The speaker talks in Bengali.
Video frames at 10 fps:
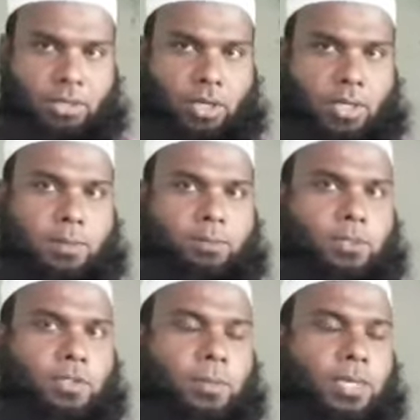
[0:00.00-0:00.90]
সংক্ষিপ্ত
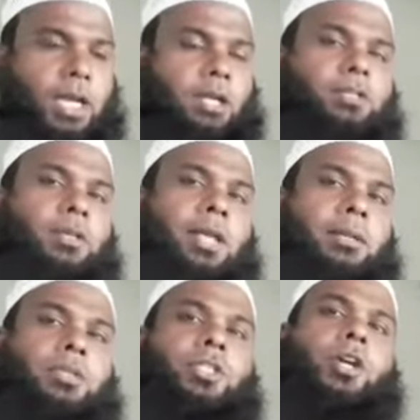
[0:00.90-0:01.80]
সময়
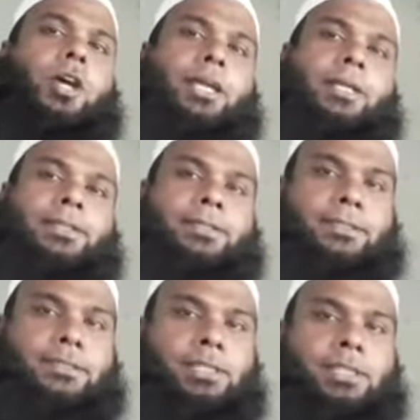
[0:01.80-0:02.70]
আলোচনার বিষয়
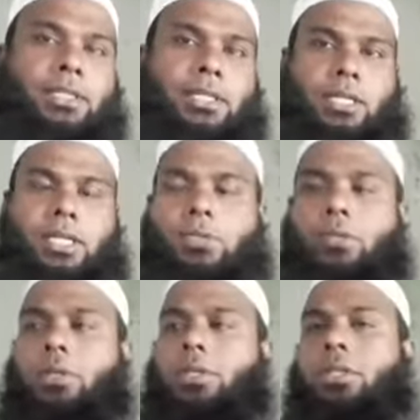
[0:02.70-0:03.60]

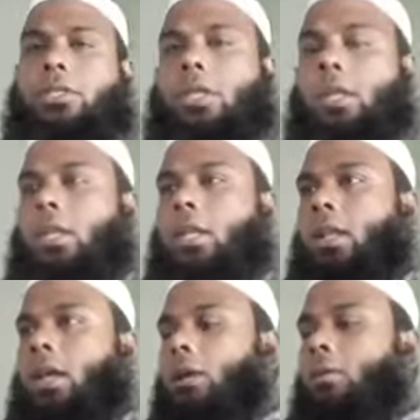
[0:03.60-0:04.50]
রাসুল
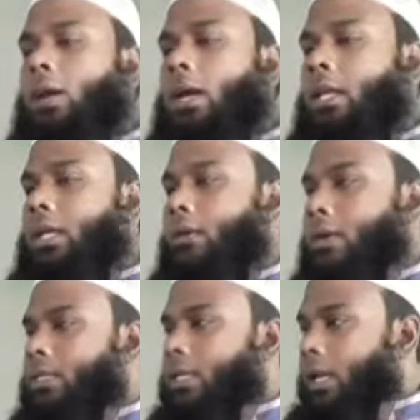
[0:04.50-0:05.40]
সাল্লু আলী
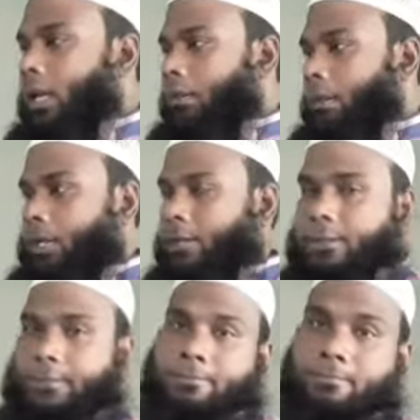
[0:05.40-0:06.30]
ওয়াসাল্লামের
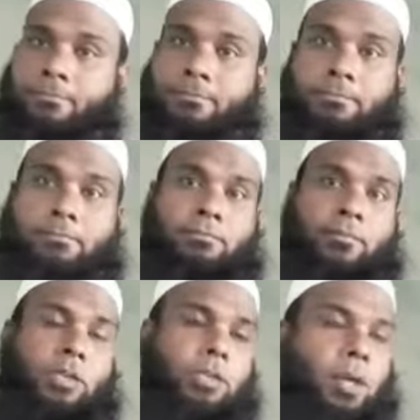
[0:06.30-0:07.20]

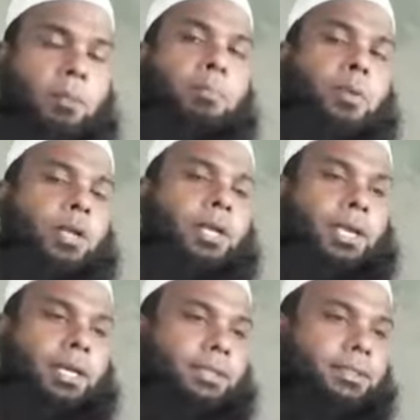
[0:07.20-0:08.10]

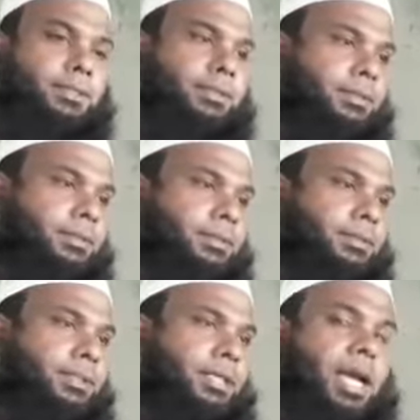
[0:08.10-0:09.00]
সম্পর্কে
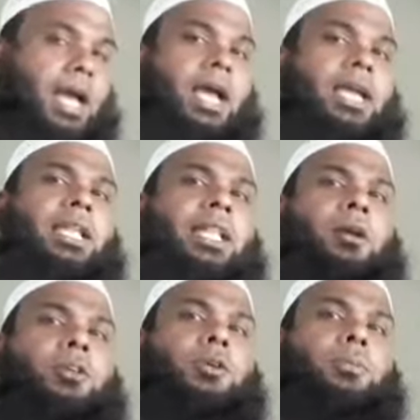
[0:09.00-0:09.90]

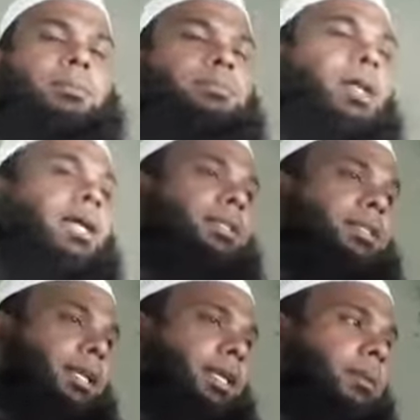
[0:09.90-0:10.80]
আকিদাগত
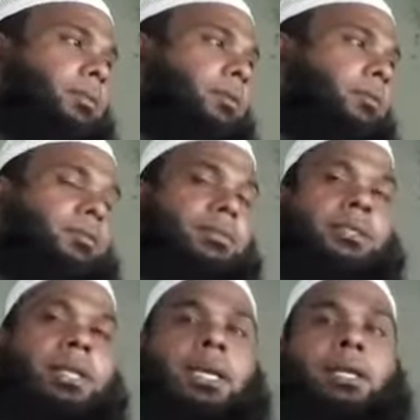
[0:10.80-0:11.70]
বিভ্রান্তি এবং
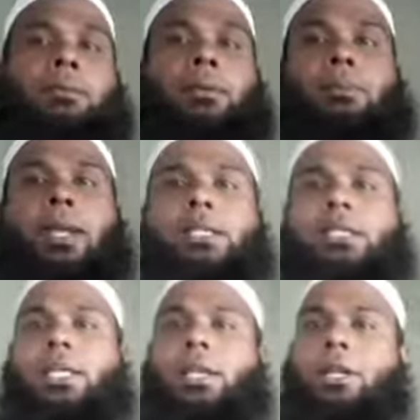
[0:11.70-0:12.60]
এই
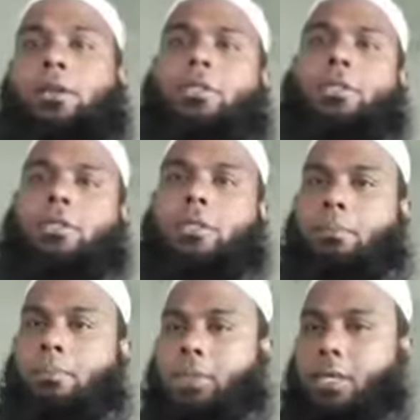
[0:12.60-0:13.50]
বিভ্রান্তির নিরসন
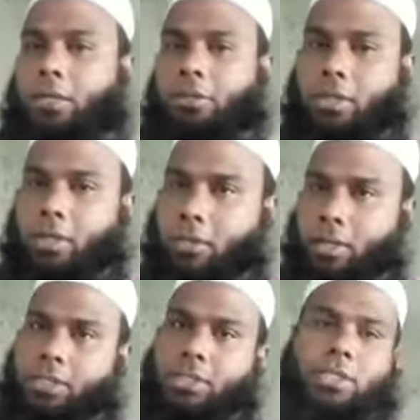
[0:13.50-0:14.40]
সম্পর্কে আলোচনা
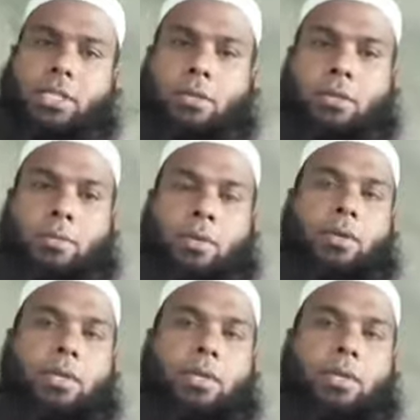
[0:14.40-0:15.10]
করার চেষ্টা করব